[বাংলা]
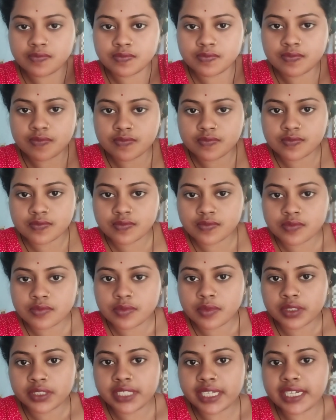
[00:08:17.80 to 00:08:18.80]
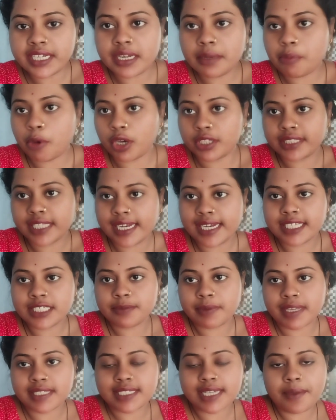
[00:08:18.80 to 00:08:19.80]
তিনটে পঁয়তাল্লিশ বাজে
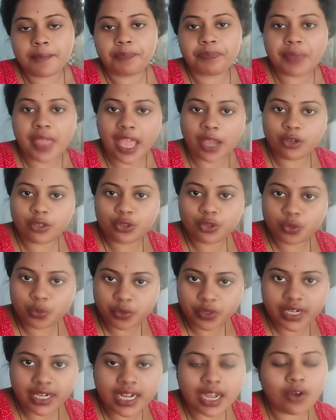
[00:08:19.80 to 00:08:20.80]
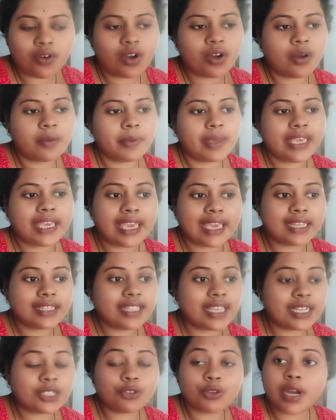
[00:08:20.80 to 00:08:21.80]
এখন দুপুরের খাওয়া হবে খেয়ে দিয়ে একটুখানি
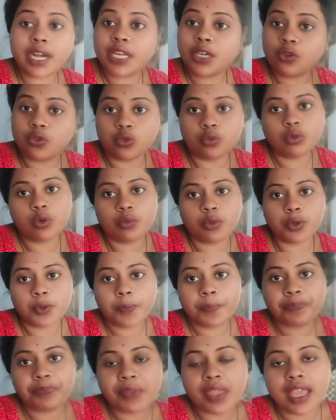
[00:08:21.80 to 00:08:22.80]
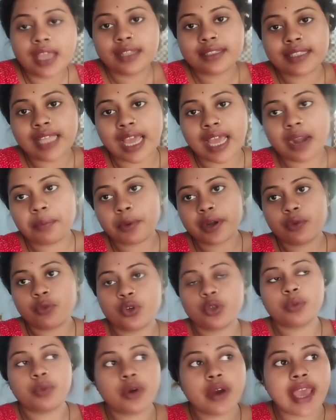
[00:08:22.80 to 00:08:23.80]
ঘুমোবো তারপরে উঠবো
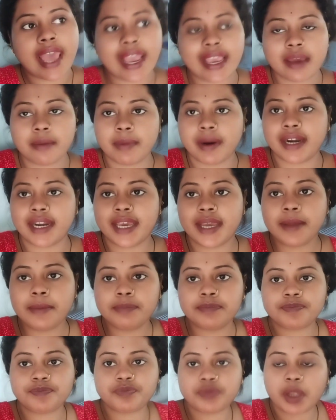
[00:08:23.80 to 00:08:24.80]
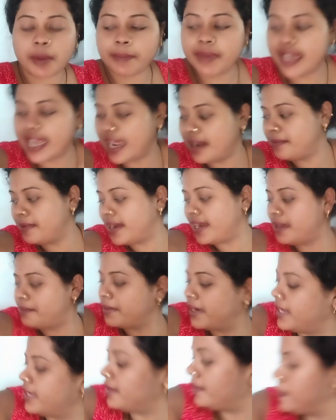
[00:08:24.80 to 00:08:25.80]
একেবারে বিকালবেলা মানে
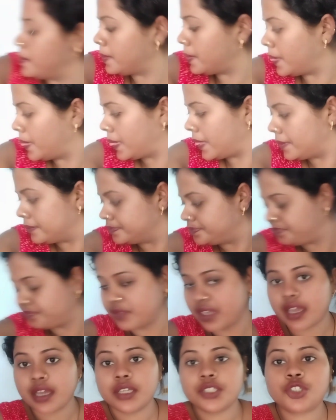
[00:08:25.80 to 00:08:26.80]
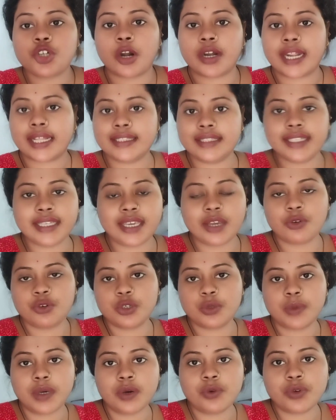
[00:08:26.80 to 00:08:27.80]
ছটার দিকে উঠবো উঠে
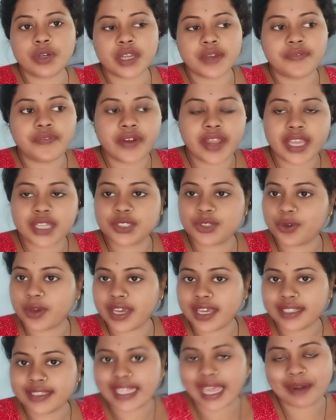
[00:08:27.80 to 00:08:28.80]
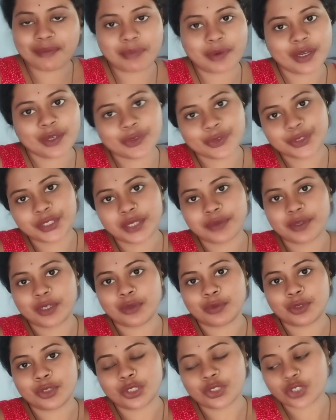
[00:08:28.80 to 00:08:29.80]
ফ্রেশ হয়ে তারপরে ঘুরতে বেরোবো তো চলো দেখা
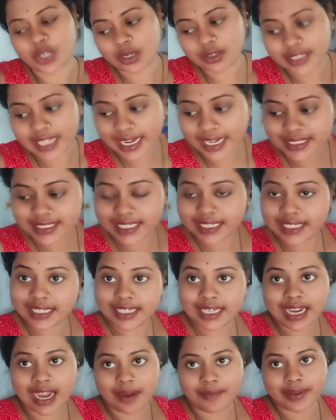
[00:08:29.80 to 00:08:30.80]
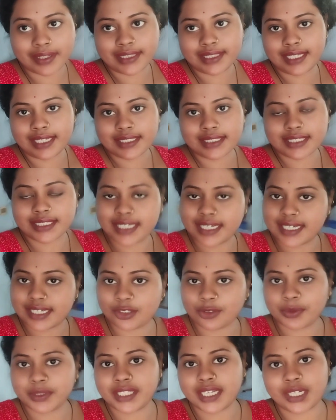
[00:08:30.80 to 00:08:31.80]
যাক কী কী খাবার দিয়েছে সেইটা তোমাদের একটুখানি আমি শেয়ার